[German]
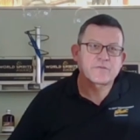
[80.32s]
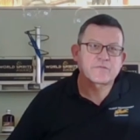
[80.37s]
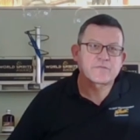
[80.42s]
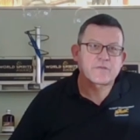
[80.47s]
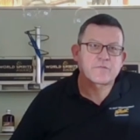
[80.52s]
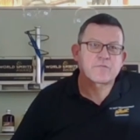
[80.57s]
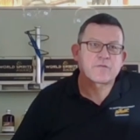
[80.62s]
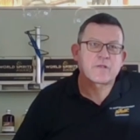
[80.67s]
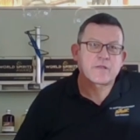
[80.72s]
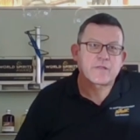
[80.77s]
habe ich
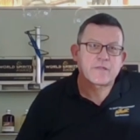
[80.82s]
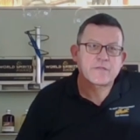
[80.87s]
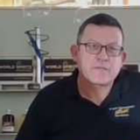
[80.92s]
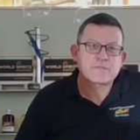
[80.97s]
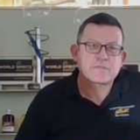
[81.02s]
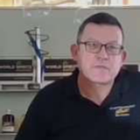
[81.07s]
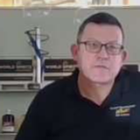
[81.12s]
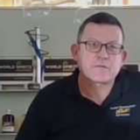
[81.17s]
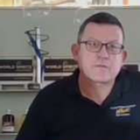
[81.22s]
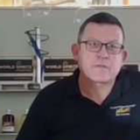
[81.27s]
sehr viele
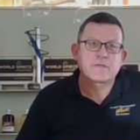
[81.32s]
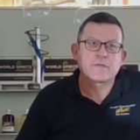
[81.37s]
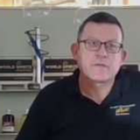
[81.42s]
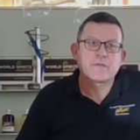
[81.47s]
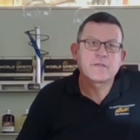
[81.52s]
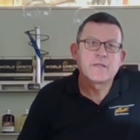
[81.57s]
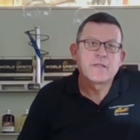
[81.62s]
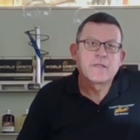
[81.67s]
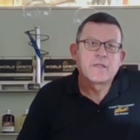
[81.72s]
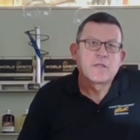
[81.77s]
Ester
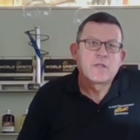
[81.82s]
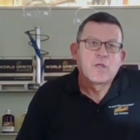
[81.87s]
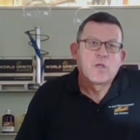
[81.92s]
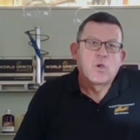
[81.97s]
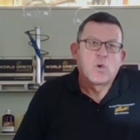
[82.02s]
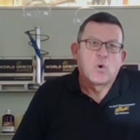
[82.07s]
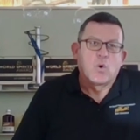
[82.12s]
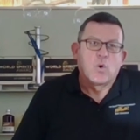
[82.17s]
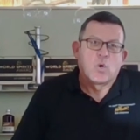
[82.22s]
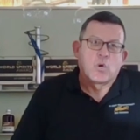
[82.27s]
drin.
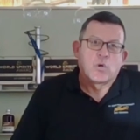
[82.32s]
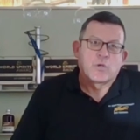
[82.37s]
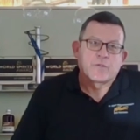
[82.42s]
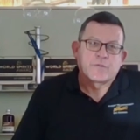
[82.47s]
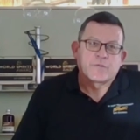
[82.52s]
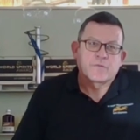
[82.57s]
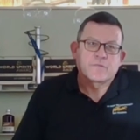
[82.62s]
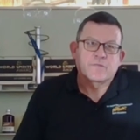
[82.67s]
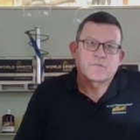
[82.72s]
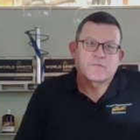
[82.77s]

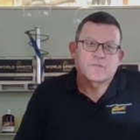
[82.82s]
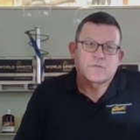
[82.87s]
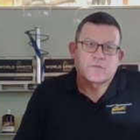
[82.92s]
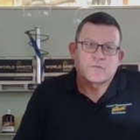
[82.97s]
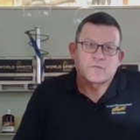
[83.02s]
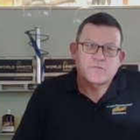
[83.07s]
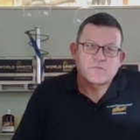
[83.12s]
Und äh,